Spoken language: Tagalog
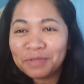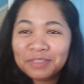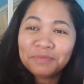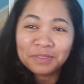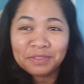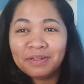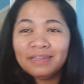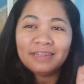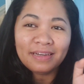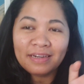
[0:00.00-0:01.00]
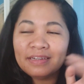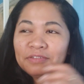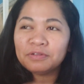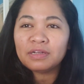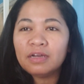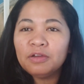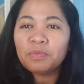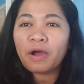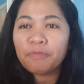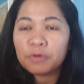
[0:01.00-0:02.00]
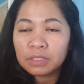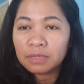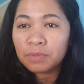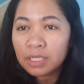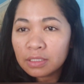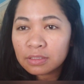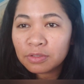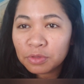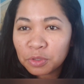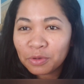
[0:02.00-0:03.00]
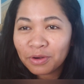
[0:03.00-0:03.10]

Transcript: video-video hala dugay kayo mga 14 minutes gyud to